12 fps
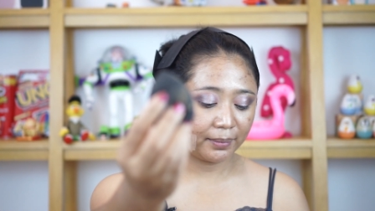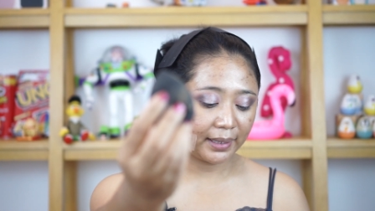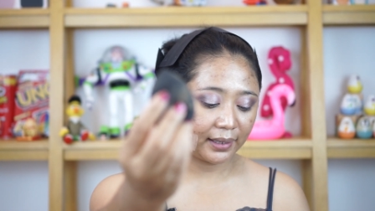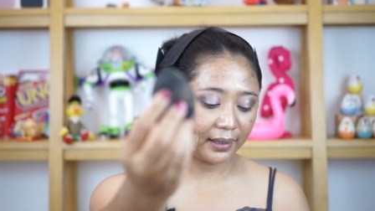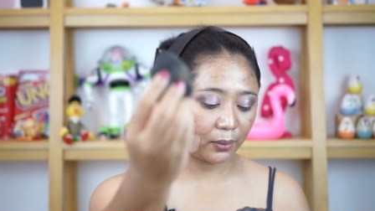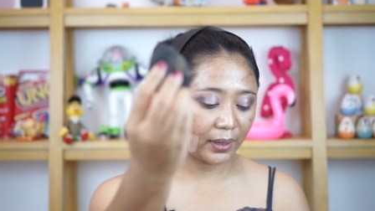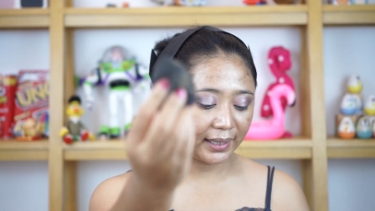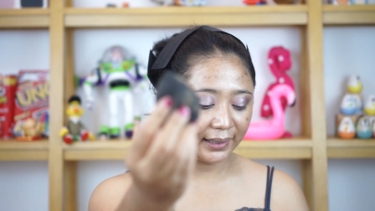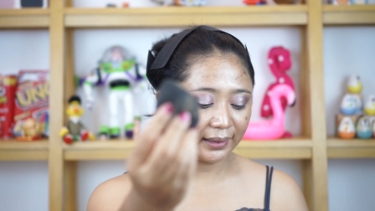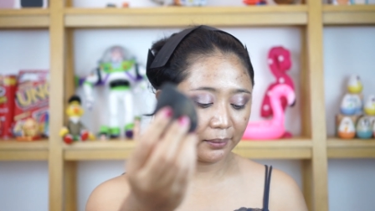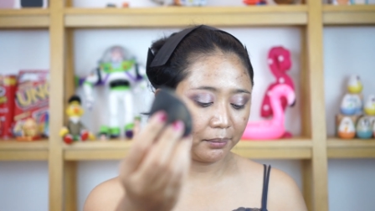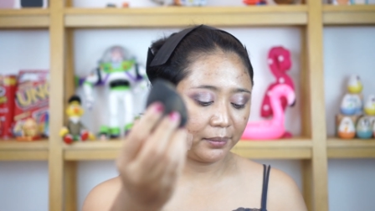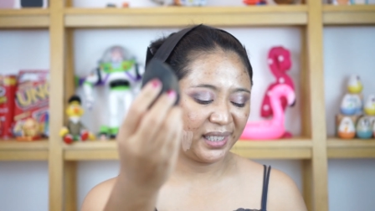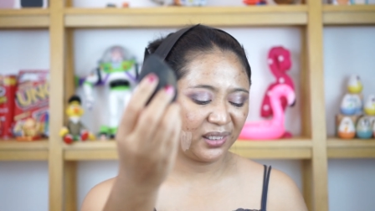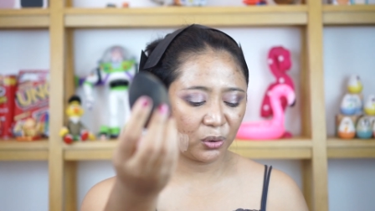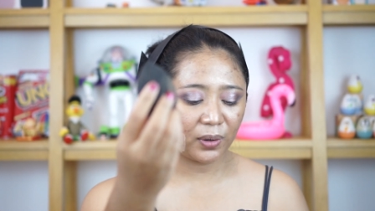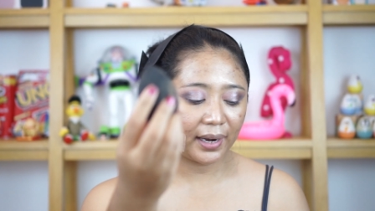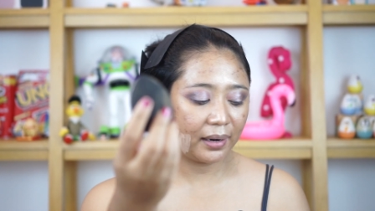blender warna hitam.
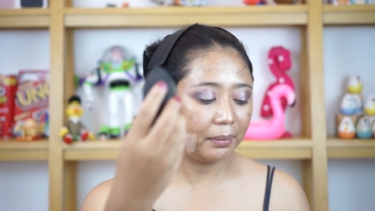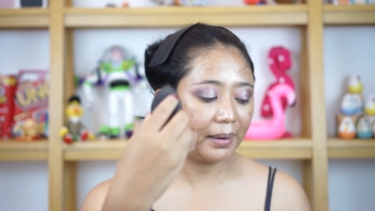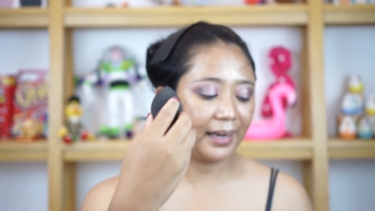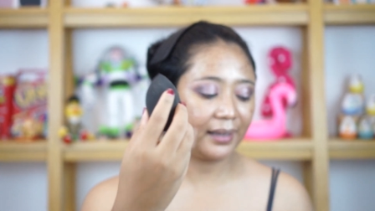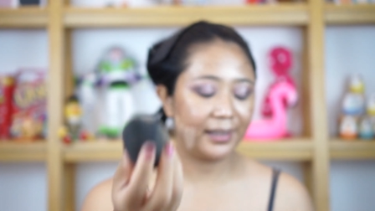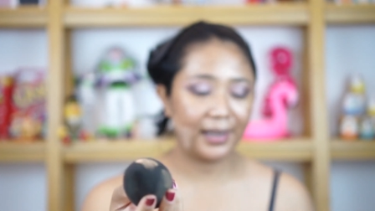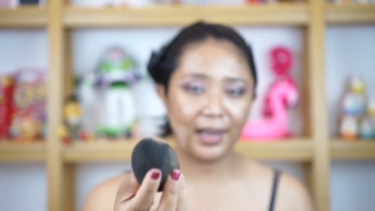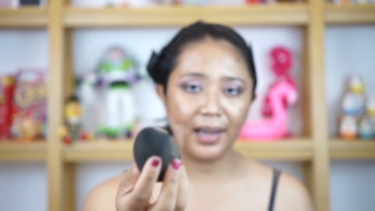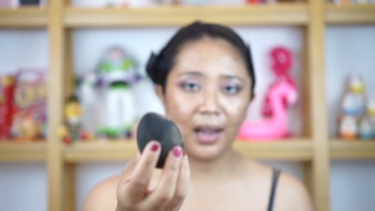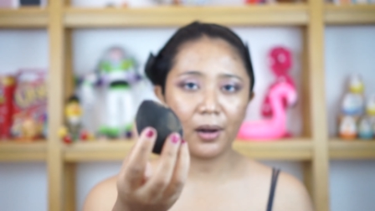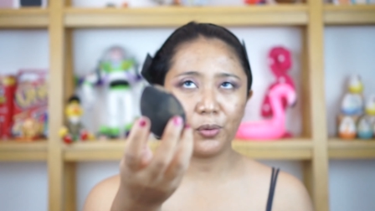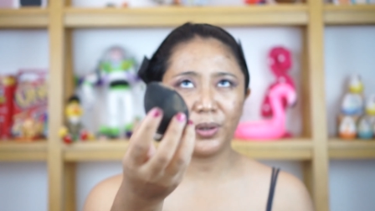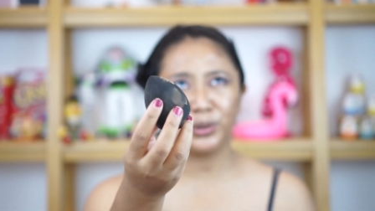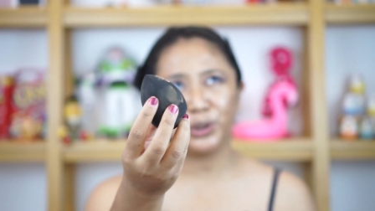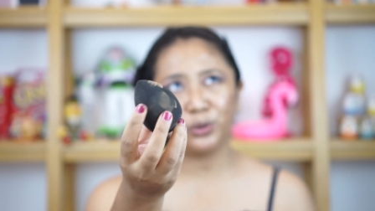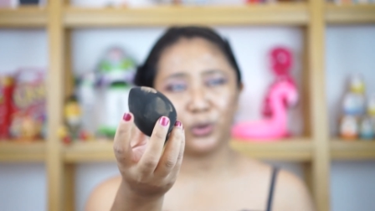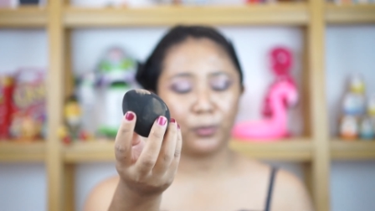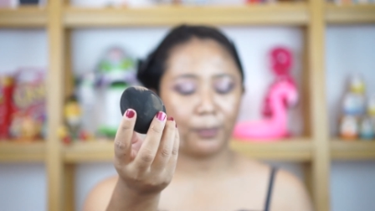Ini tuh nggak ada brandnya. Aku waktu
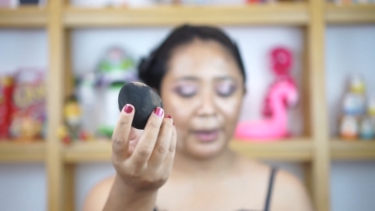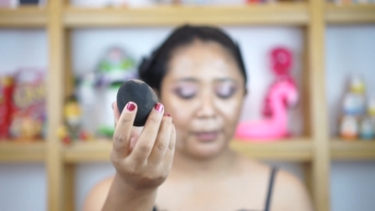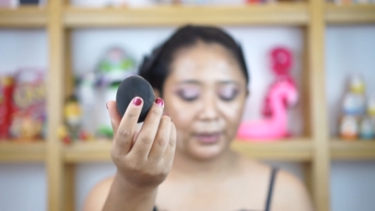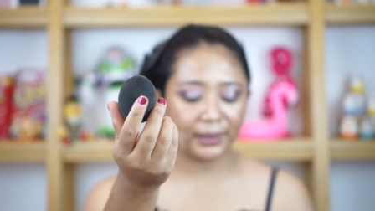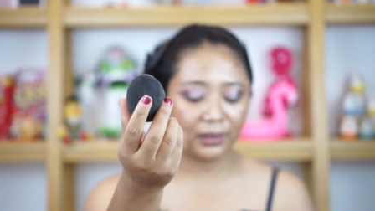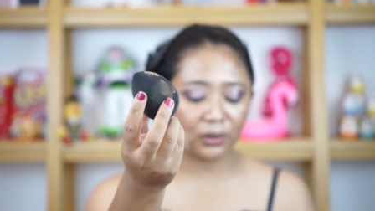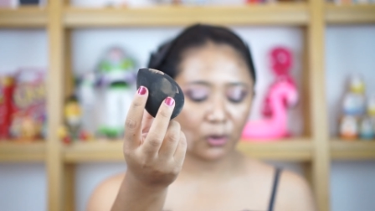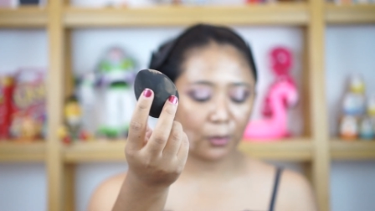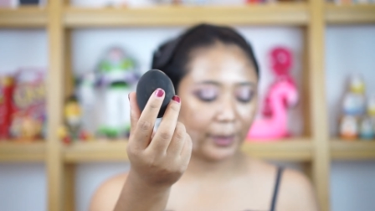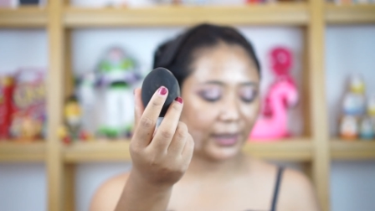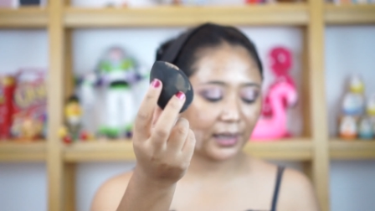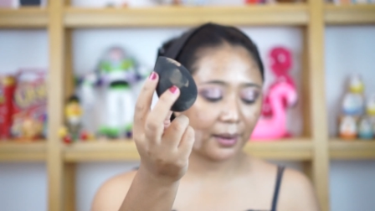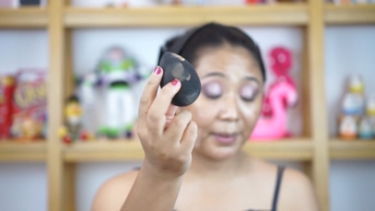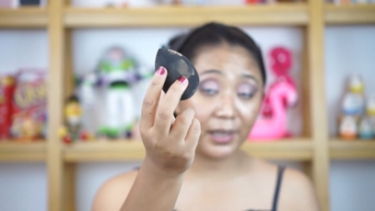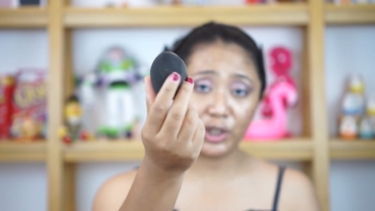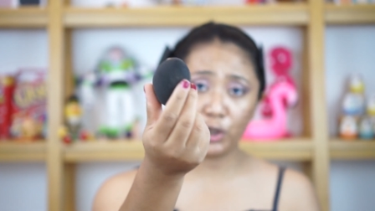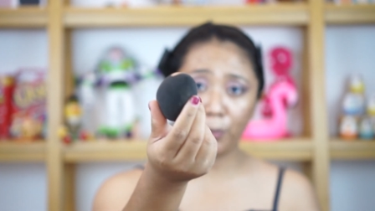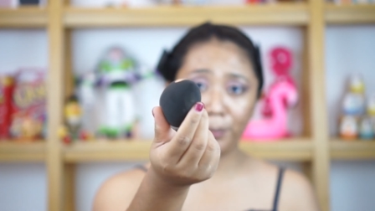itu lupa beli di Tokopedia apa
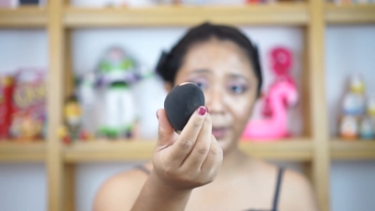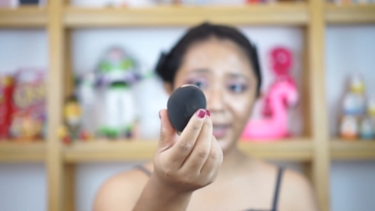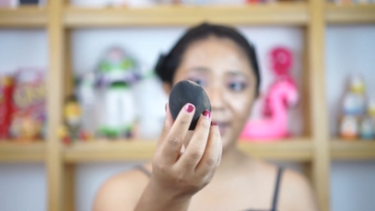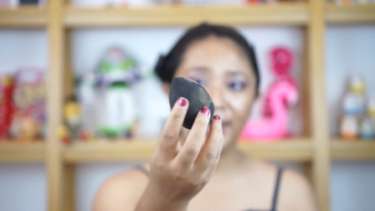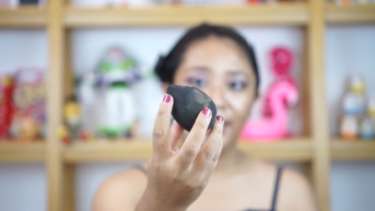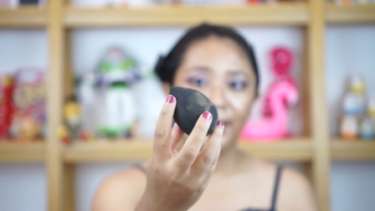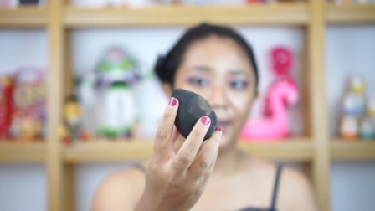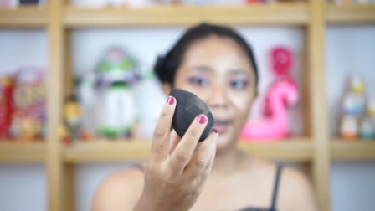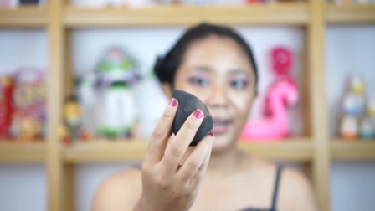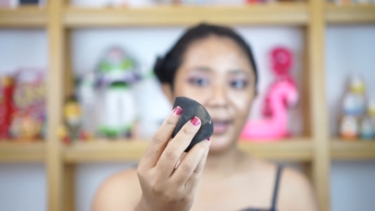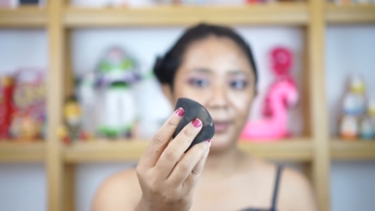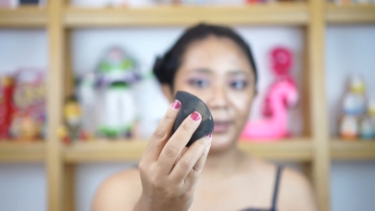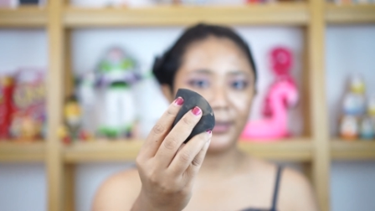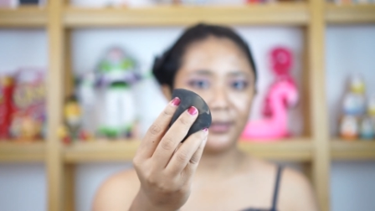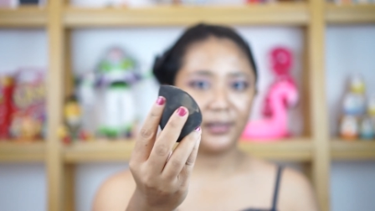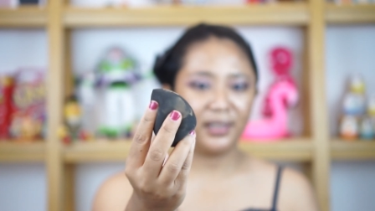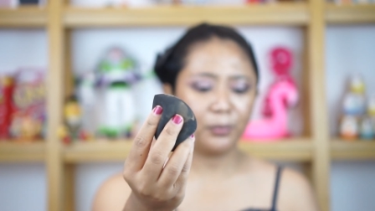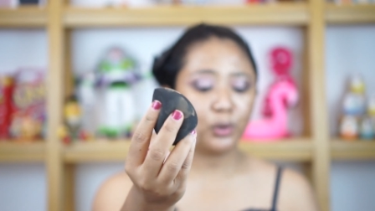di Shopee. Dan
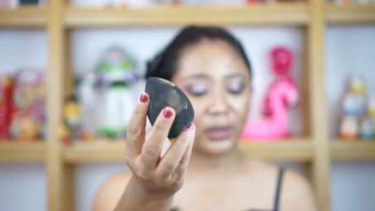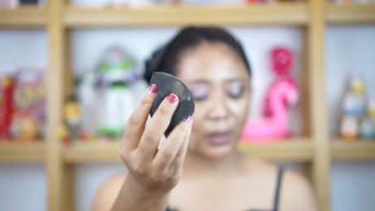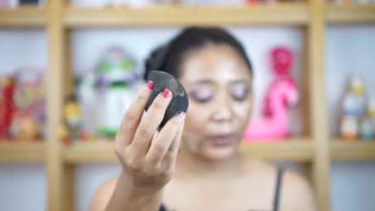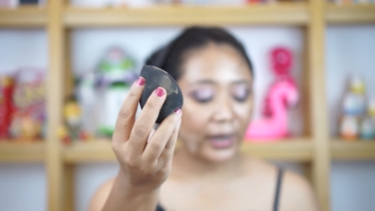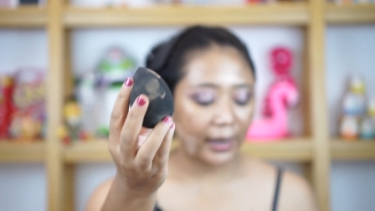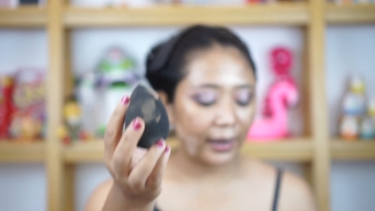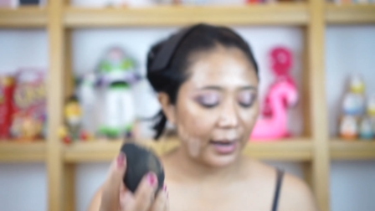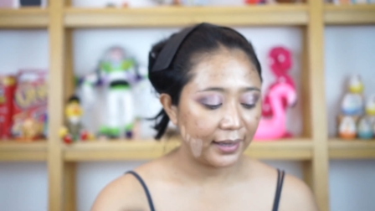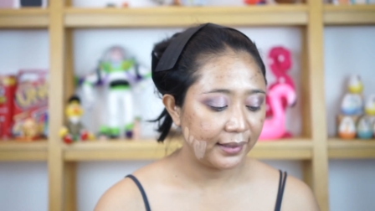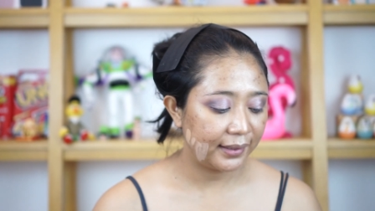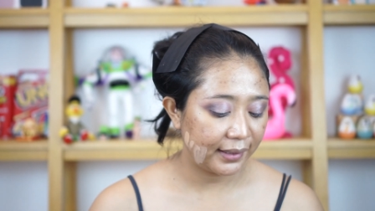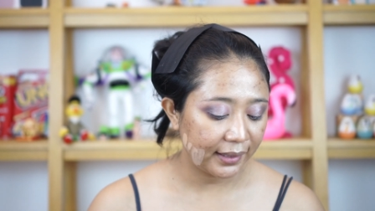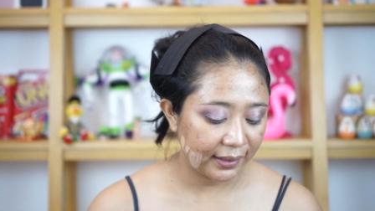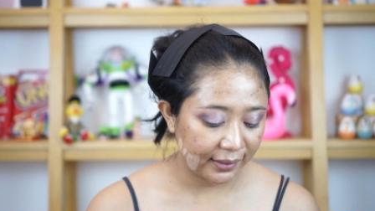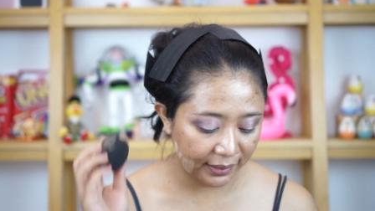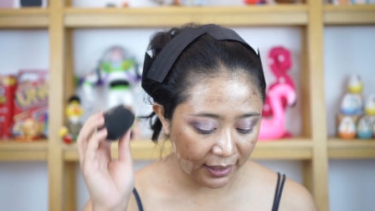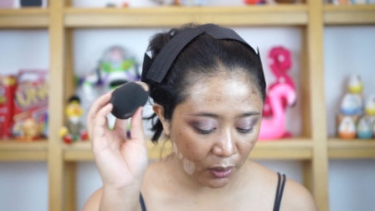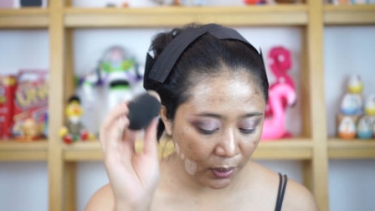ini menurut aku enak-enak aja sih.
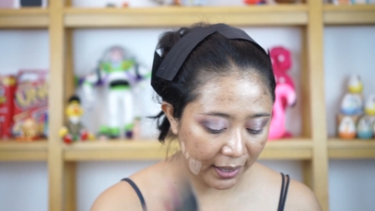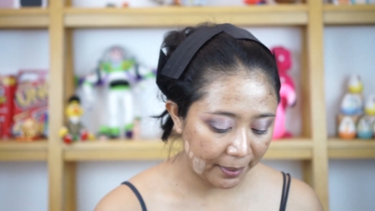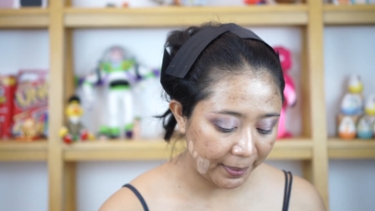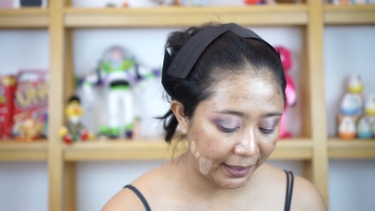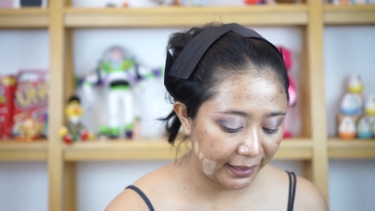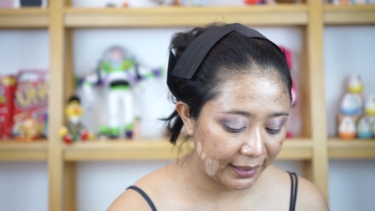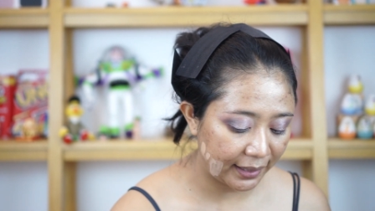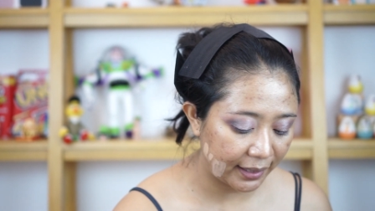Jadi aku akan pakai ini